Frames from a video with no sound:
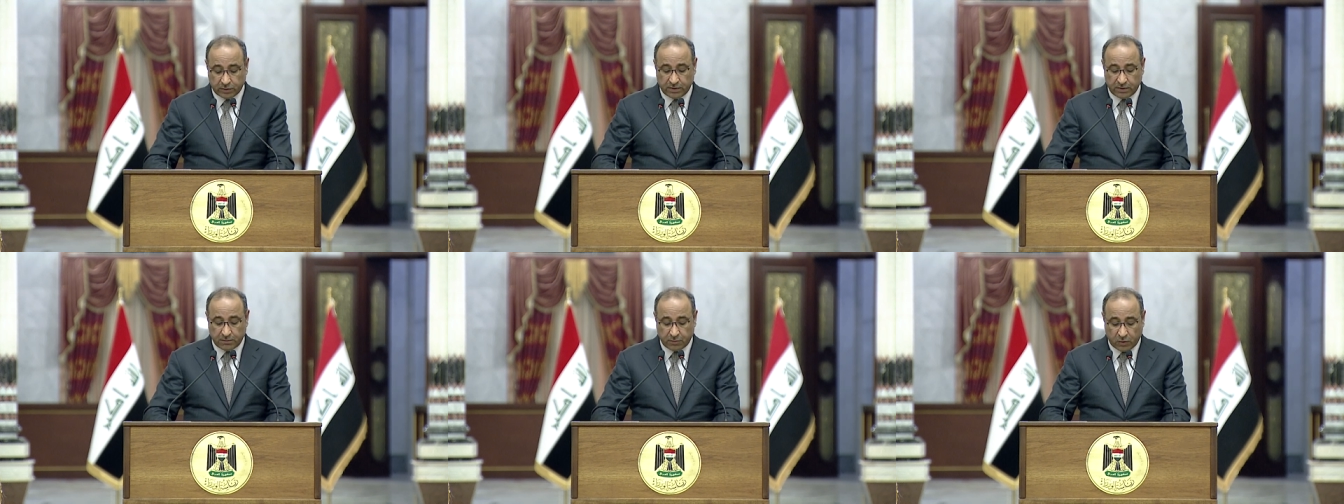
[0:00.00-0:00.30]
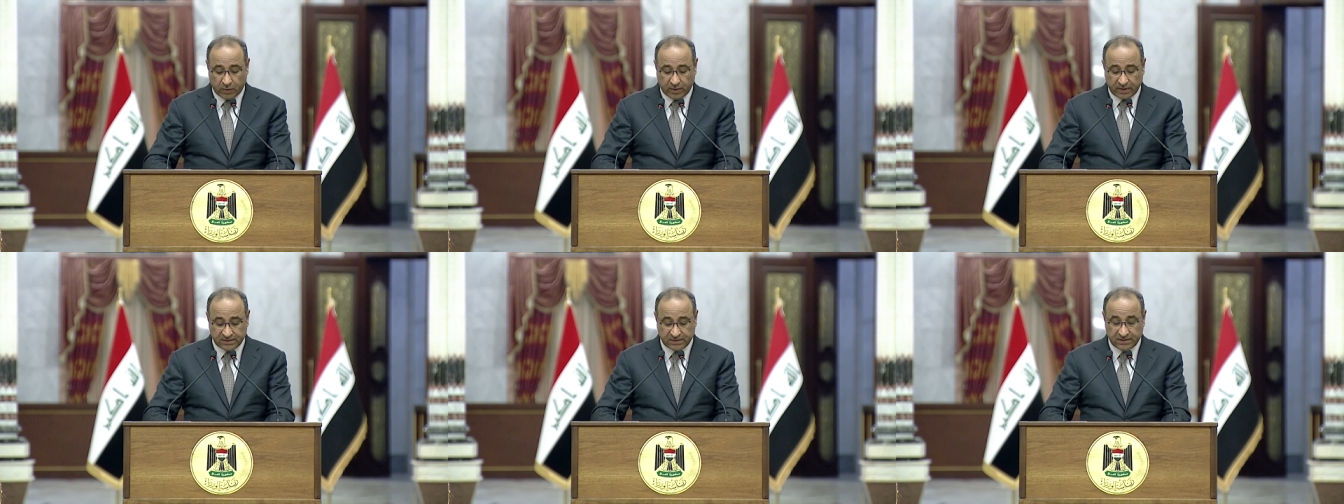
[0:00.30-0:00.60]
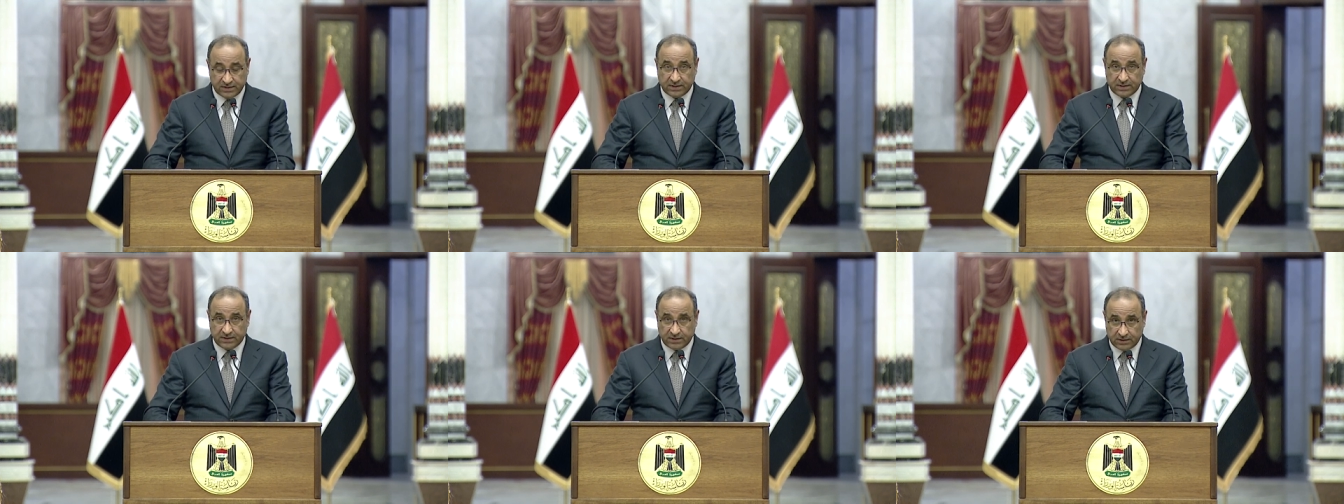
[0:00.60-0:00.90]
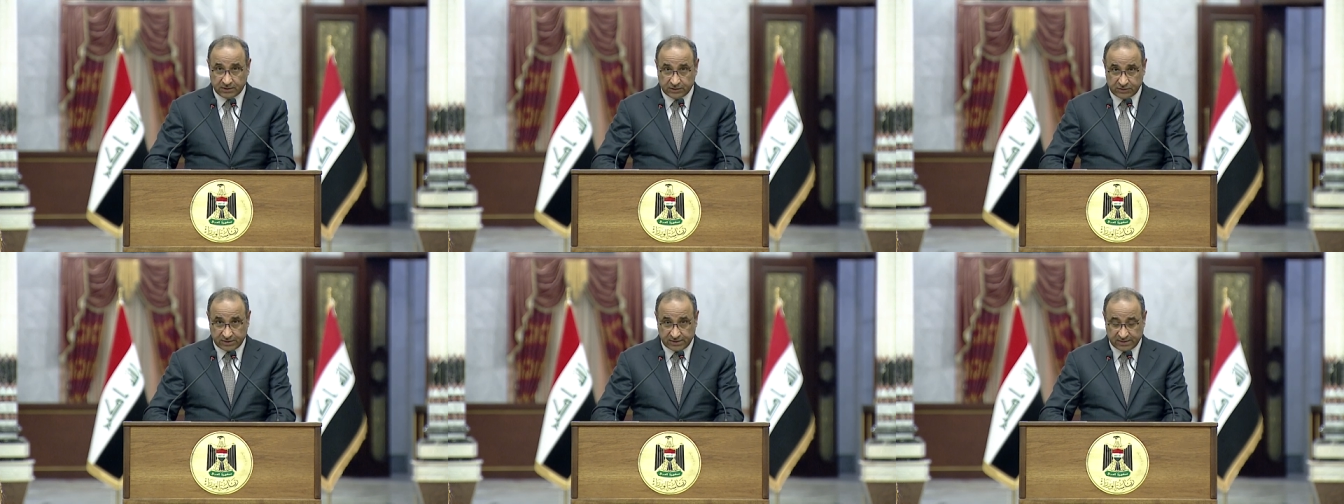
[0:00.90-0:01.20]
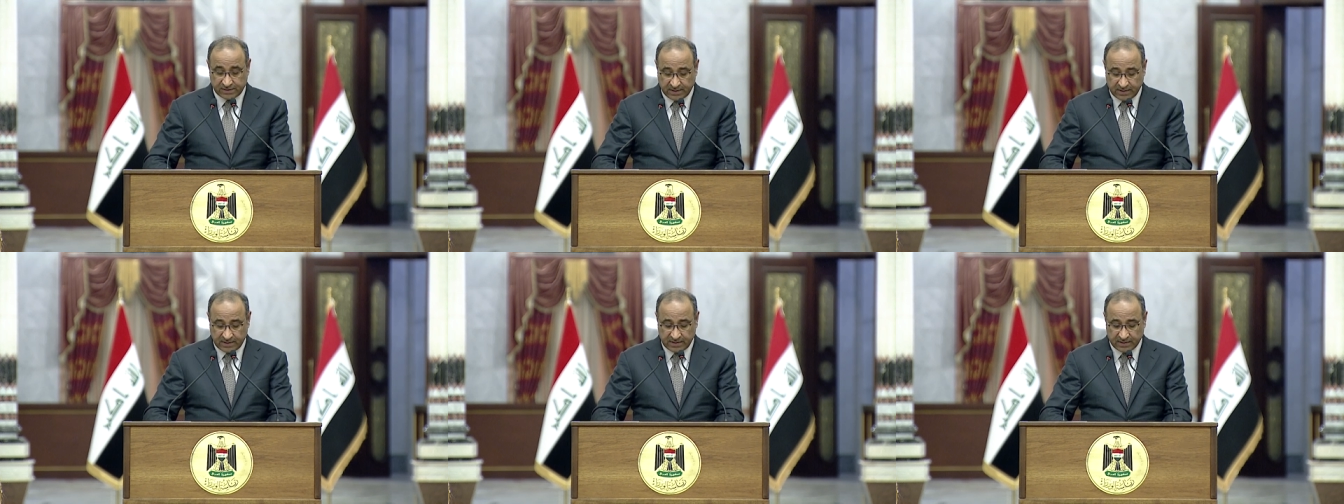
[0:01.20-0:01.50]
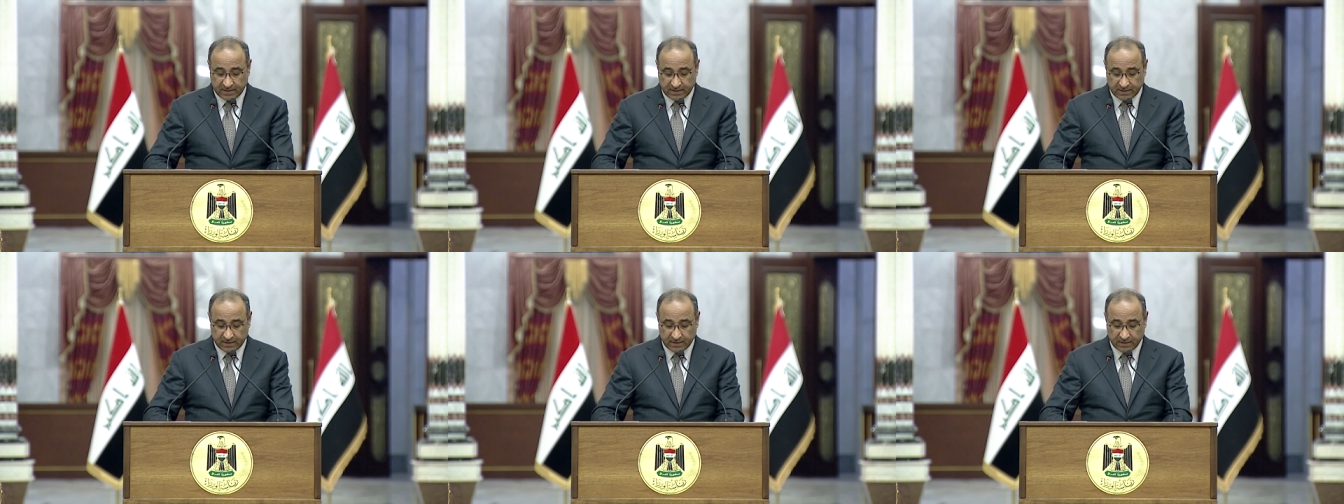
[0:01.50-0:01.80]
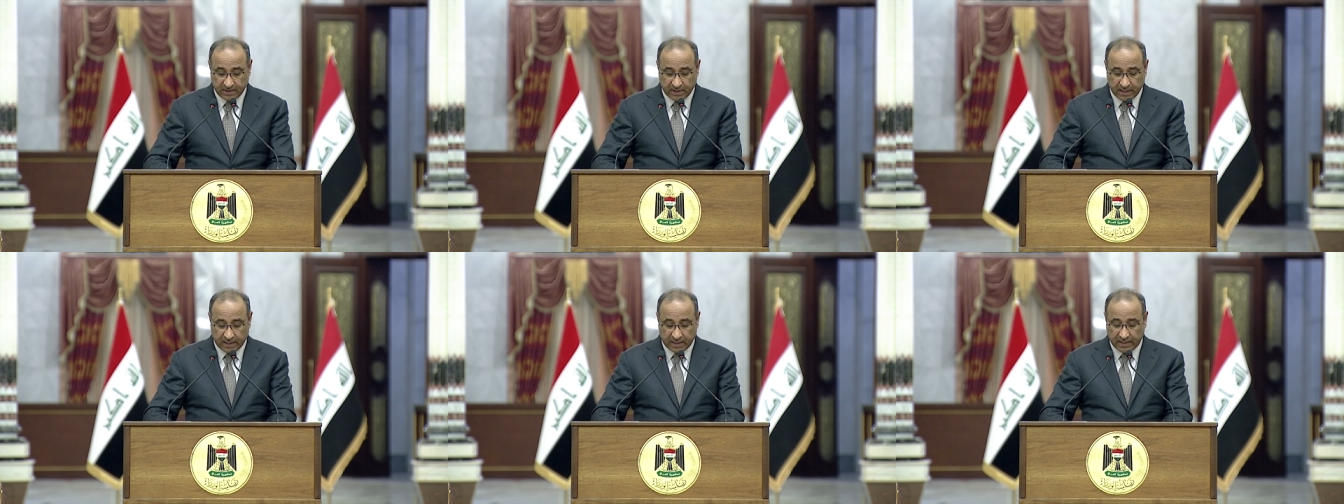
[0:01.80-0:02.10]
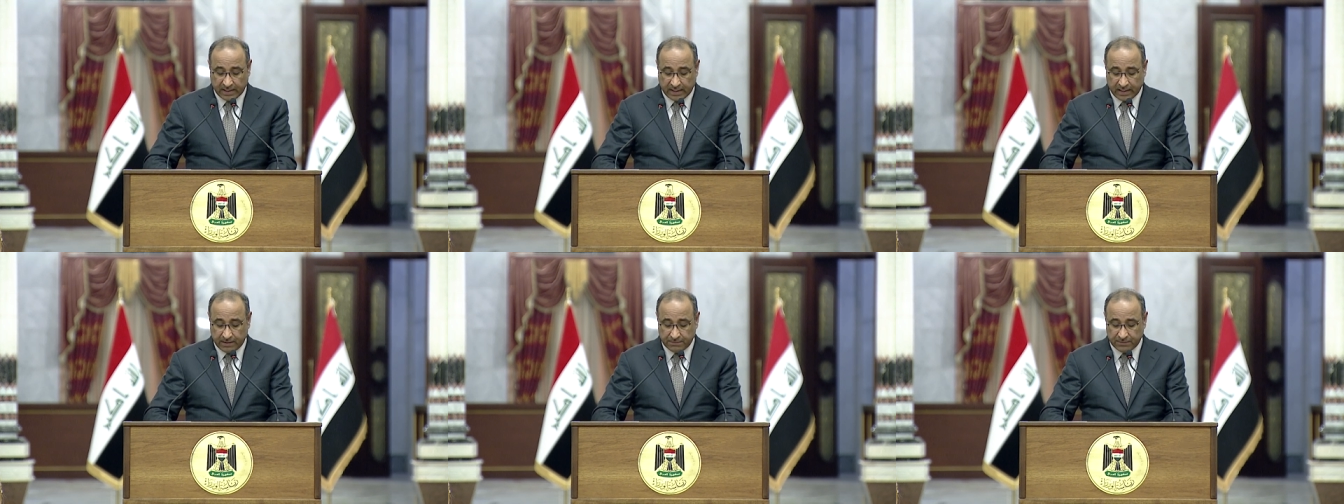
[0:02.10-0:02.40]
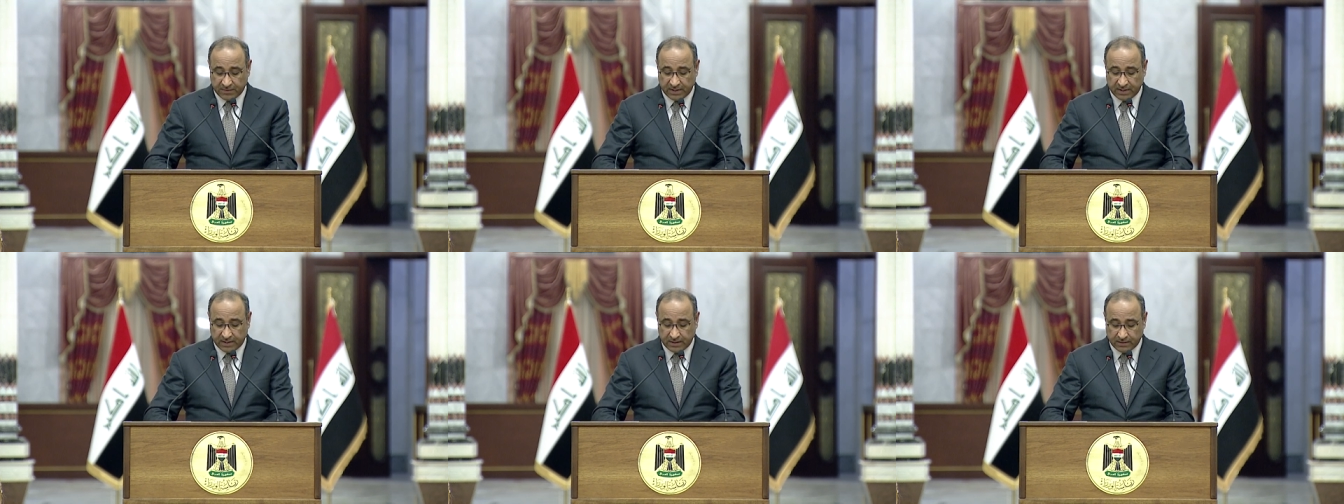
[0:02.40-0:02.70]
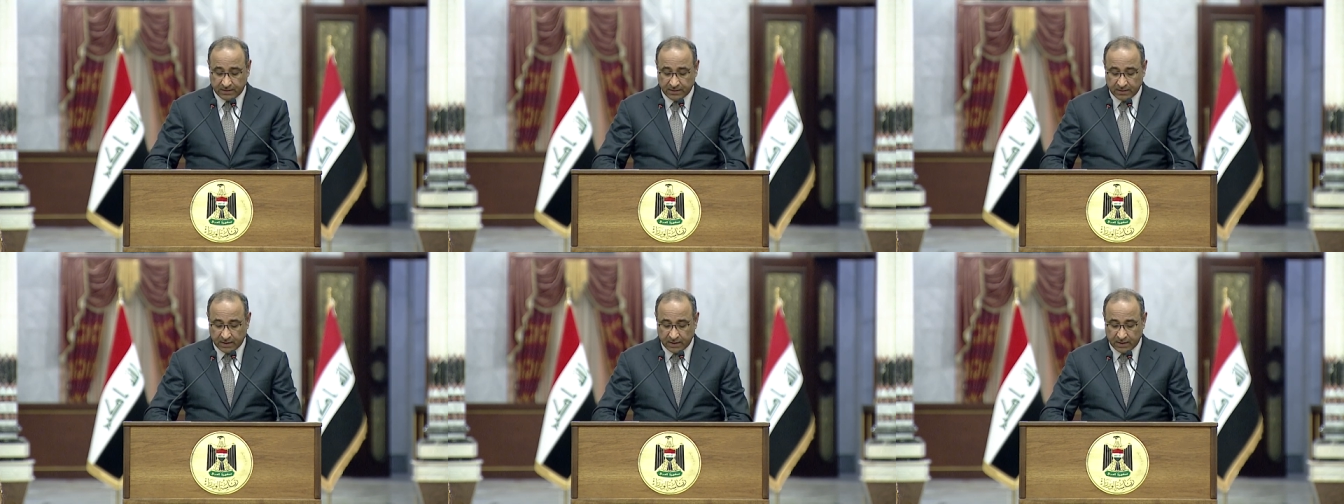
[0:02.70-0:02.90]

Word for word: الموازين الجسرية العاملة